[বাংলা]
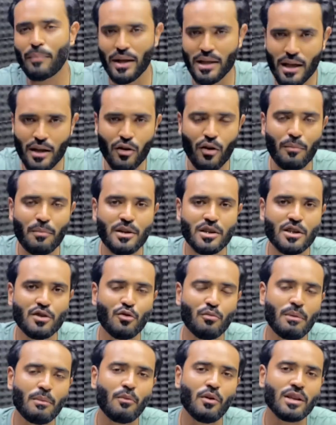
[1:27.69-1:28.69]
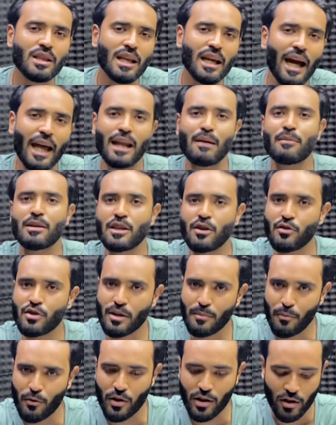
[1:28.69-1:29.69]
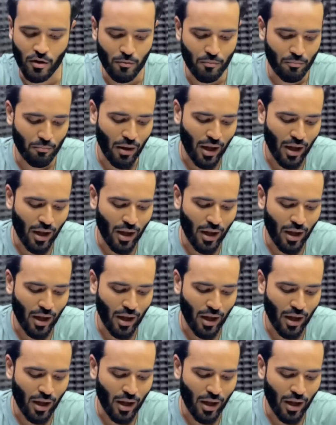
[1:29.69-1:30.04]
বেটার হবে যে তুমি বই থেকে আরেকবার থিওরিটা পড়ে নাও